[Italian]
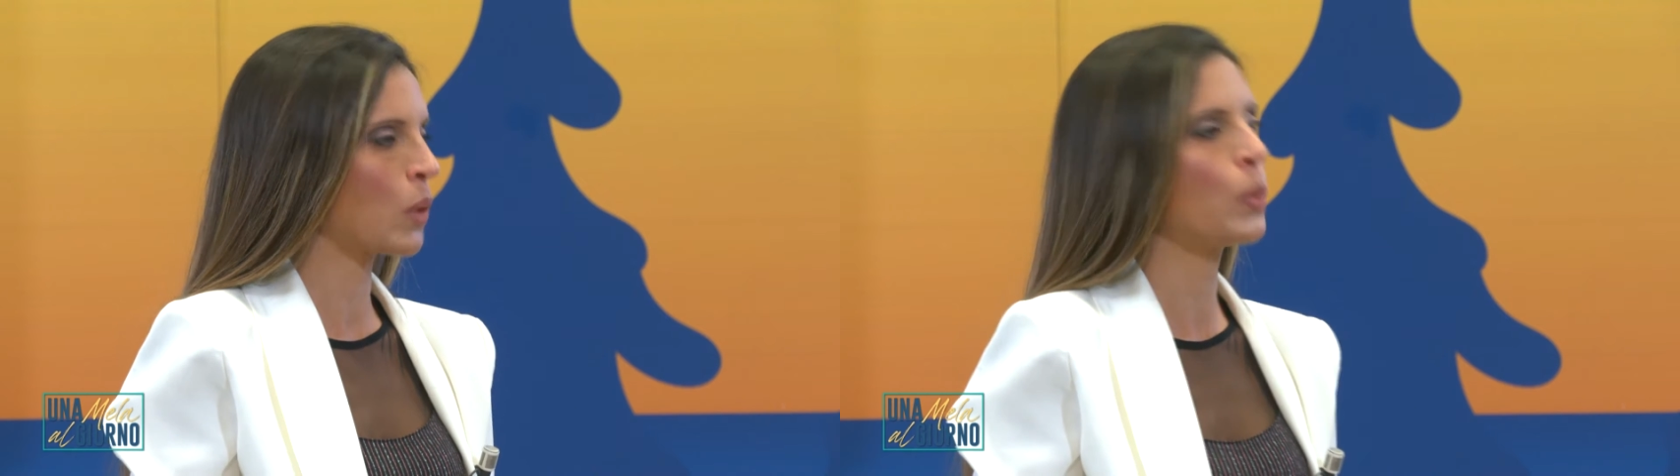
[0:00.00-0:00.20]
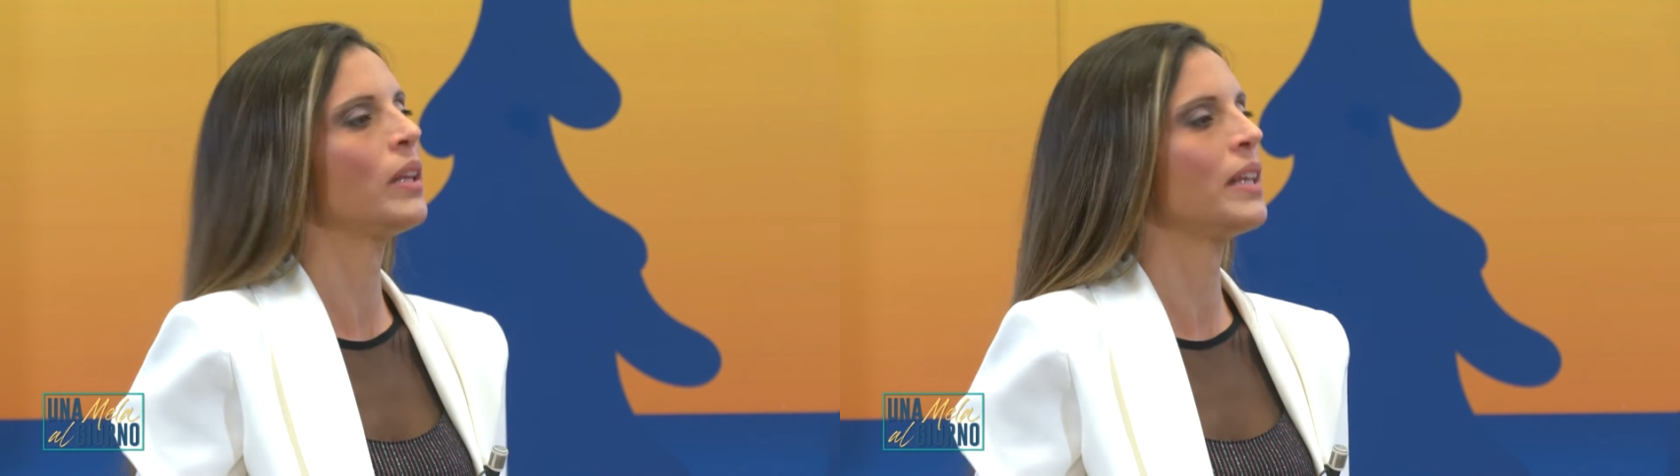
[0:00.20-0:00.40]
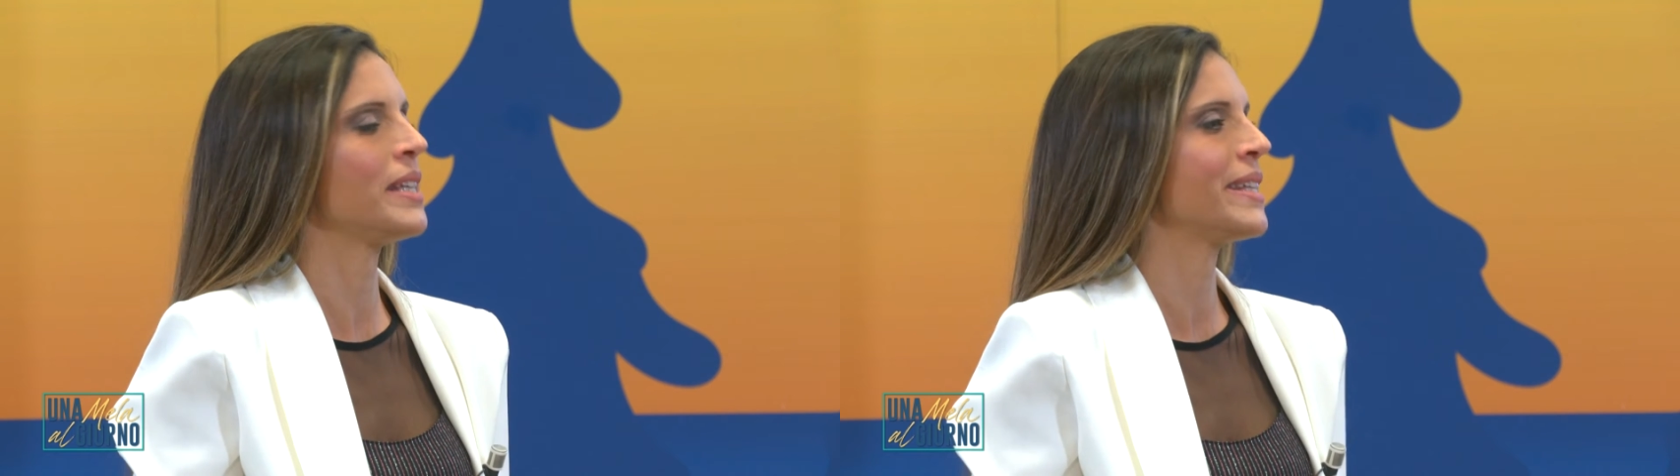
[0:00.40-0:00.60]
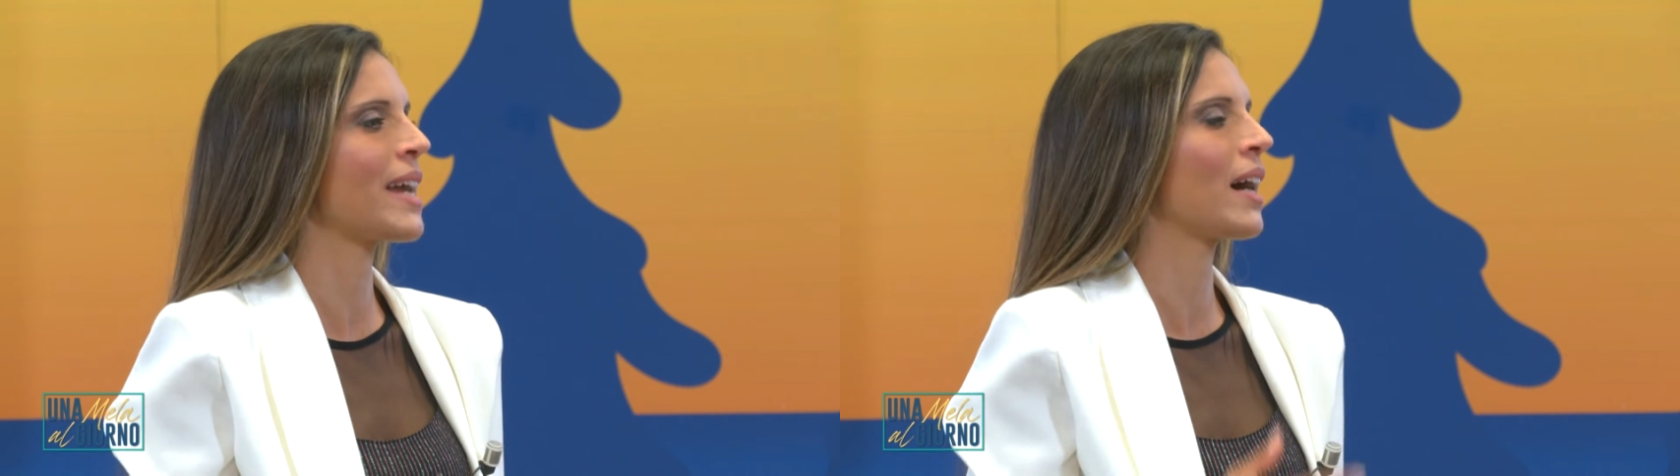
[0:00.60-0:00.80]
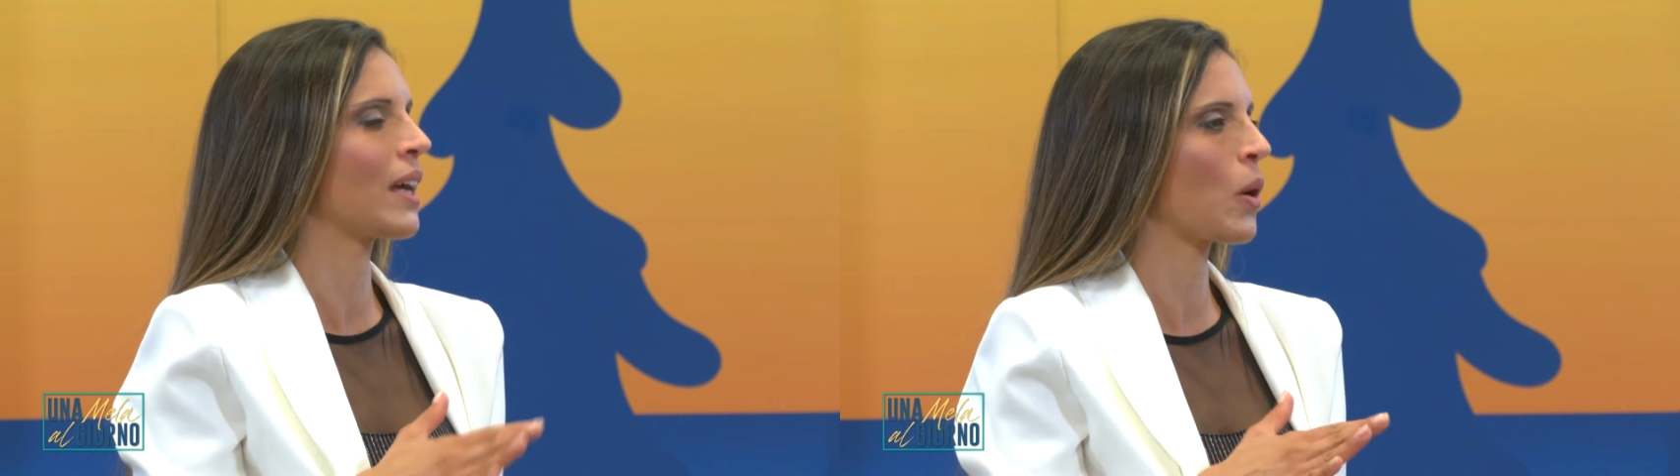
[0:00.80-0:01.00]
quindi si
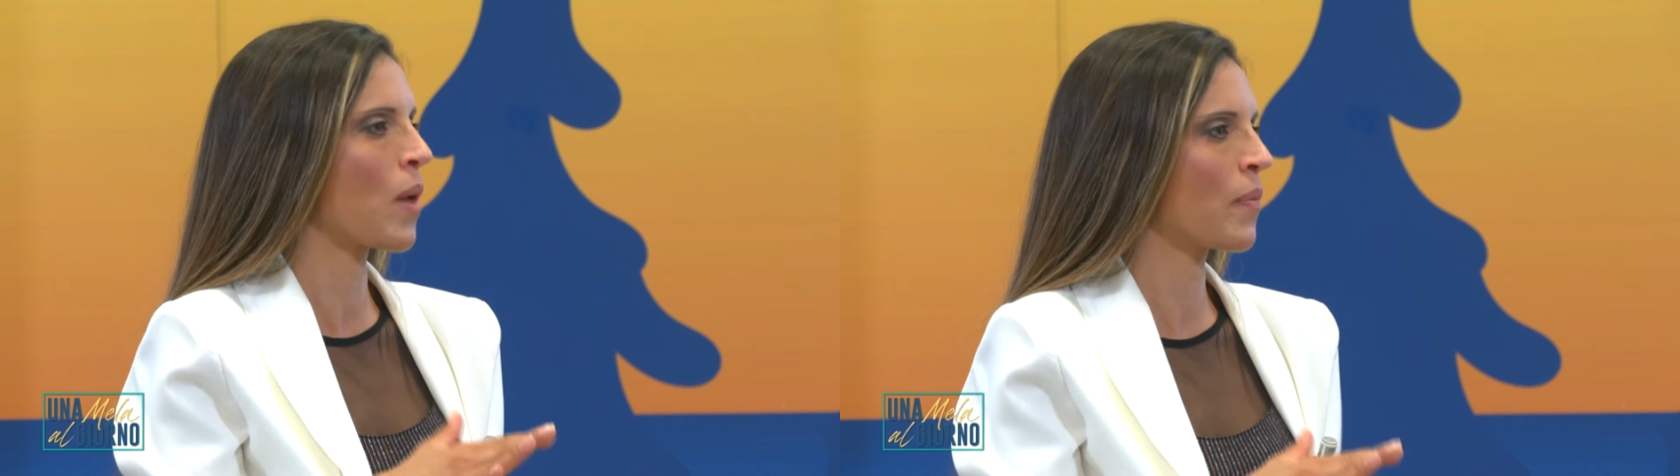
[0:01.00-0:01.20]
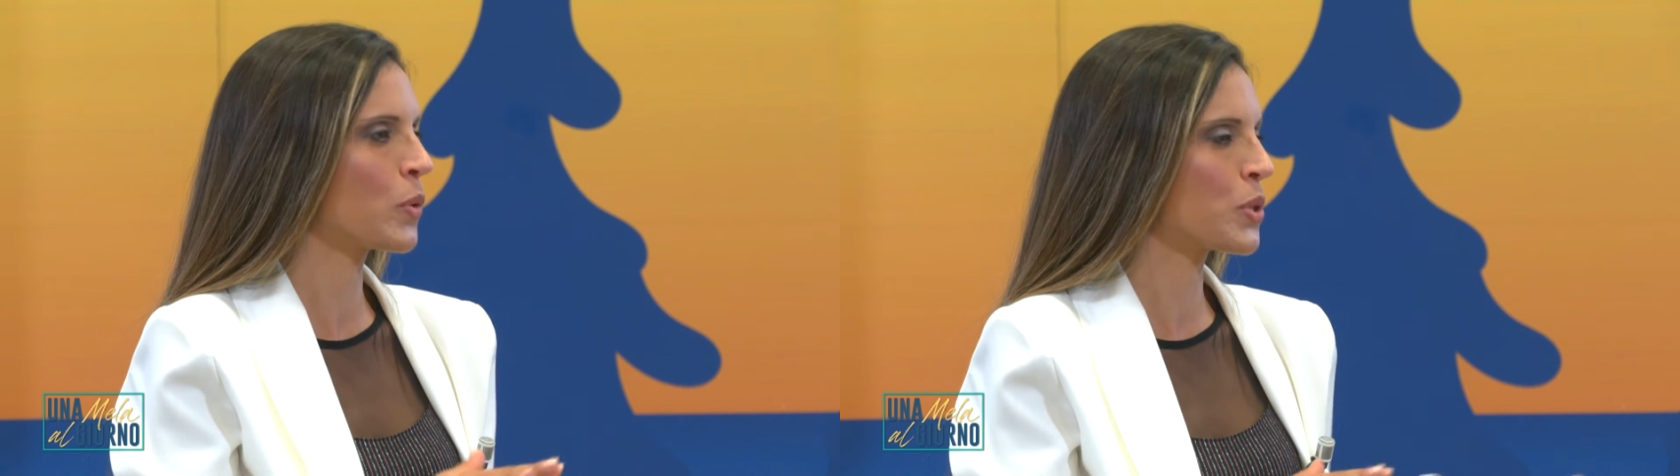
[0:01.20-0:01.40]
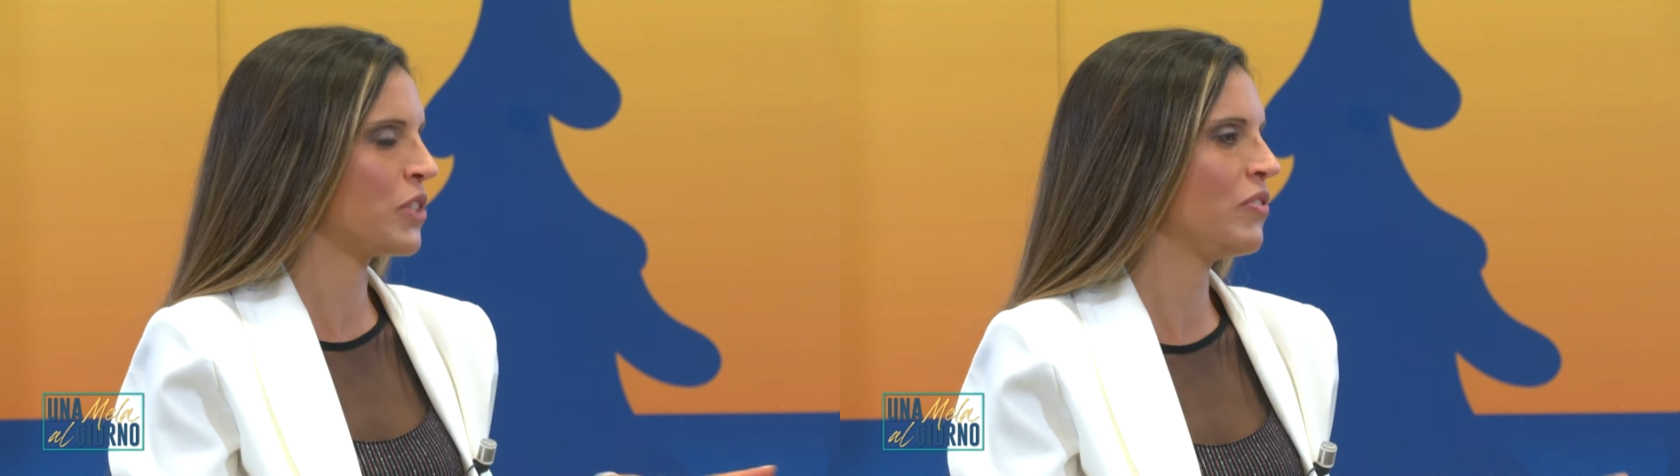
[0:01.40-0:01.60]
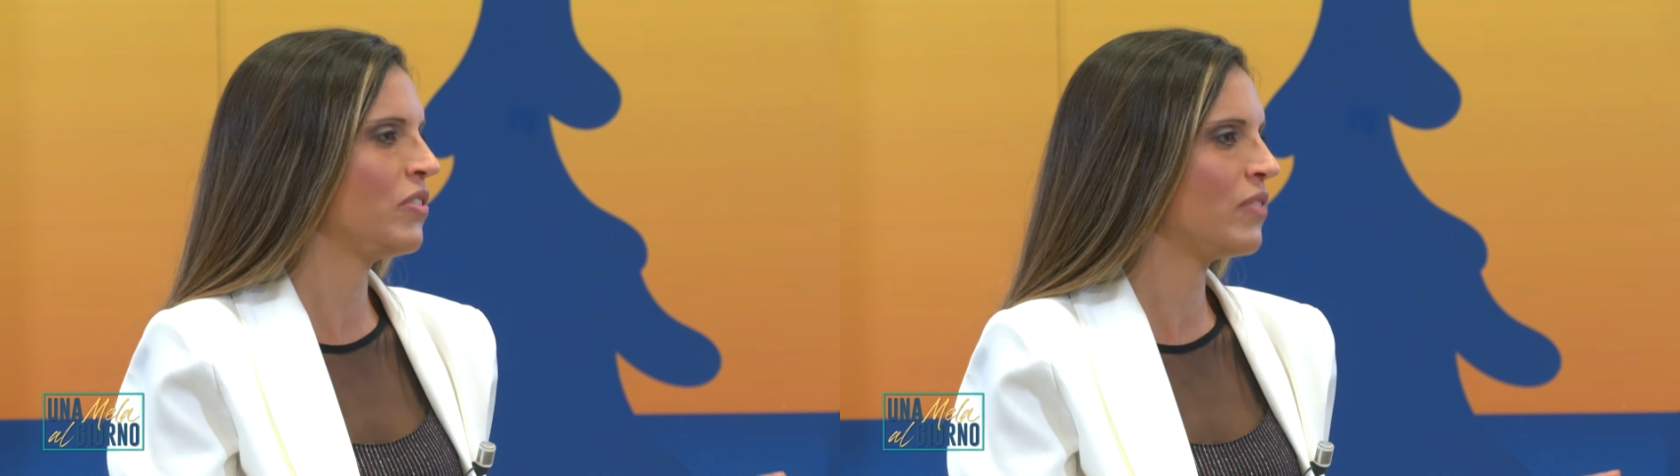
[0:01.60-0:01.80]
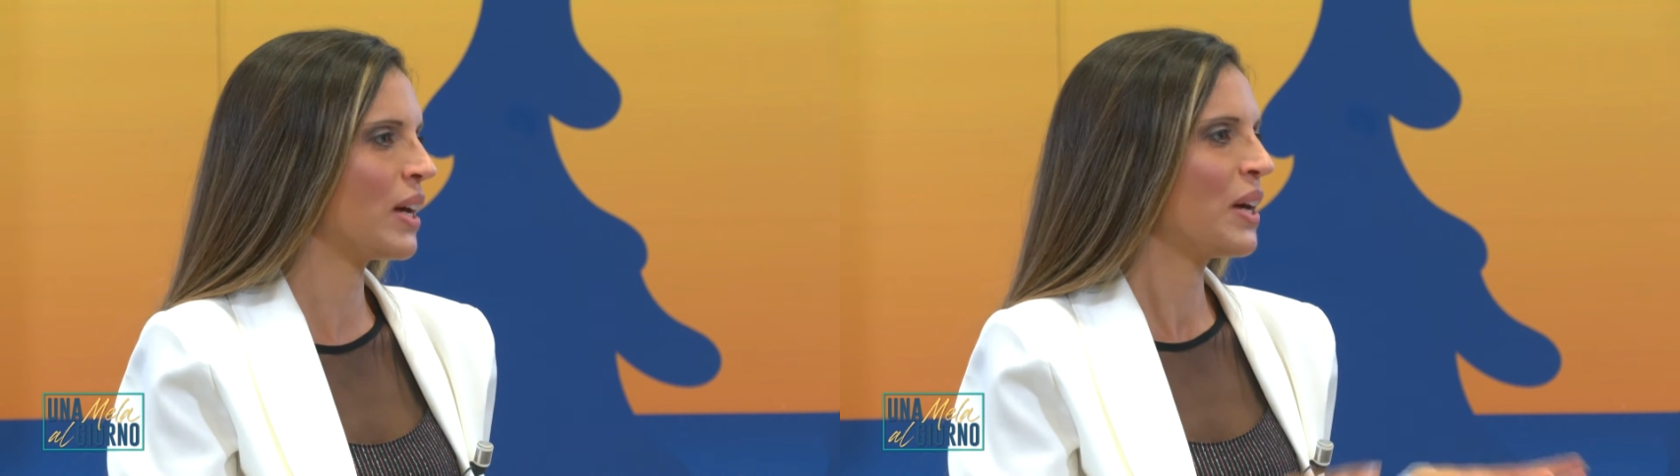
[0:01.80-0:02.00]
sa che quando si
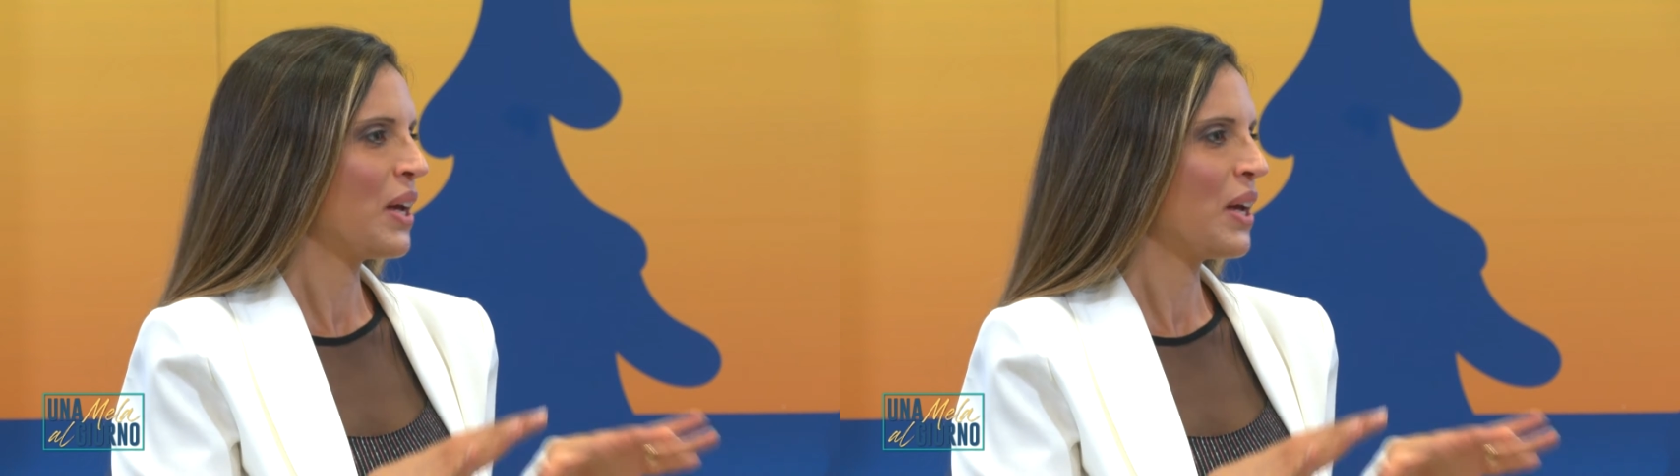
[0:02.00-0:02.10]
vive